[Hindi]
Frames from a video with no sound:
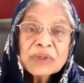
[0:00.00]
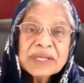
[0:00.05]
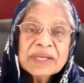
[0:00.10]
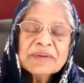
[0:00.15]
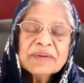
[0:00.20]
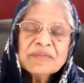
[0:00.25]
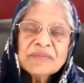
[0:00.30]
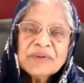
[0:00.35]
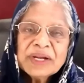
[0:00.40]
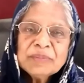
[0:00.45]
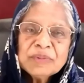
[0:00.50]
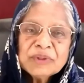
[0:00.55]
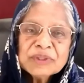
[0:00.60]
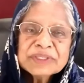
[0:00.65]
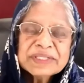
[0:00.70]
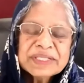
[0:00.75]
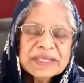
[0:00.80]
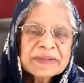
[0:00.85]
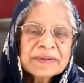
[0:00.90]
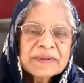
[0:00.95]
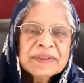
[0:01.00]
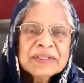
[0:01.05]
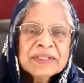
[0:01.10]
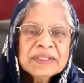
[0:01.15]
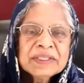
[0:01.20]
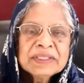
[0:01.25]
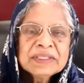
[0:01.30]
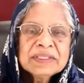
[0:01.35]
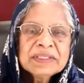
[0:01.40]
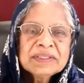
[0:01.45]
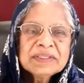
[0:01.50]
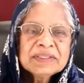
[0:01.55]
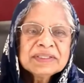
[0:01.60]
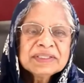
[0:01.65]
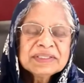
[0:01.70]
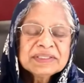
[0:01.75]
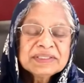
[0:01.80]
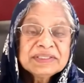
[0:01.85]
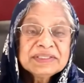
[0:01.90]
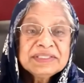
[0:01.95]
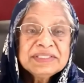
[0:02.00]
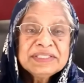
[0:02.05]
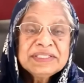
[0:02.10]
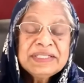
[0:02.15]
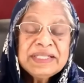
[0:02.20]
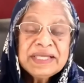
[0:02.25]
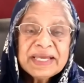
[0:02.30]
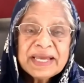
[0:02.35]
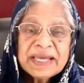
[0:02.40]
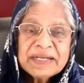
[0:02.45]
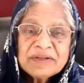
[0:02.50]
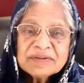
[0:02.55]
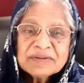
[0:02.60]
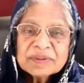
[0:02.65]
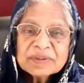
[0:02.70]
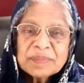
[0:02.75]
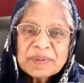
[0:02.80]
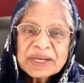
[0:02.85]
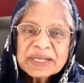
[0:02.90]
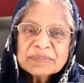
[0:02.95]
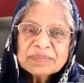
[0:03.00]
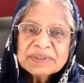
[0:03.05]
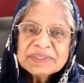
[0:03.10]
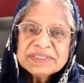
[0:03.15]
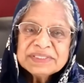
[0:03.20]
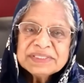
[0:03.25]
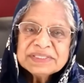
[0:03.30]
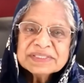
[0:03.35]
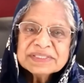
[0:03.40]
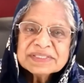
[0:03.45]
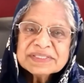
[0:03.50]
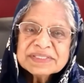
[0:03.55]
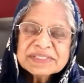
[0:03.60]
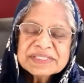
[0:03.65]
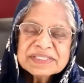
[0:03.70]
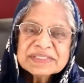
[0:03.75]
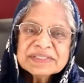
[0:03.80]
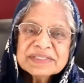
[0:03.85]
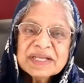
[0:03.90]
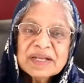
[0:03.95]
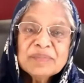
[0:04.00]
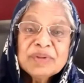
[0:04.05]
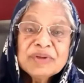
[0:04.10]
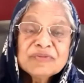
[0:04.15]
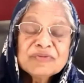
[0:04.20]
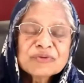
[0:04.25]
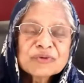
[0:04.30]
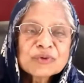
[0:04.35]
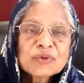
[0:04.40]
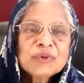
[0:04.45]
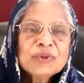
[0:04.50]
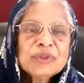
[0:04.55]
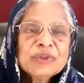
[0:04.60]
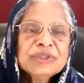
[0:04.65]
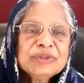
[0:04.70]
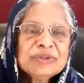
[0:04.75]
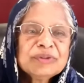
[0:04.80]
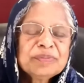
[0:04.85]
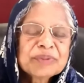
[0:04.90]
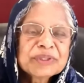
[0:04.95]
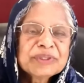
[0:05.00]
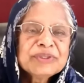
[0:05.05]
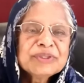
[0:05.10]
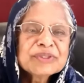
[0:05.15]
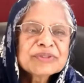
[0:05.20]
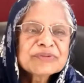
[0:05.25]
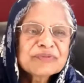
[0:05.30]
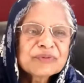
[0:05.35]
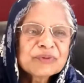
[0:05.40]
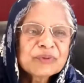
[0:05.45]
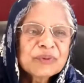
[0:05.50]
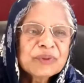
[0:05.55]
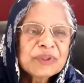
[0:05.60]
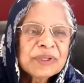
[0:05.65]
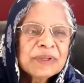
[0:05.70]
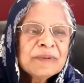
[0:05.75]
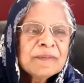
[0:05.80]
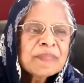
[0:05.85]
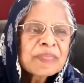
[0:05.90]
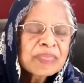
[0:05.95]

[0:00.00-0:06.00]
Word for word: ओके वन मोर थिंग in the end of the parable jesus says there'll be fruit you'll produce fruit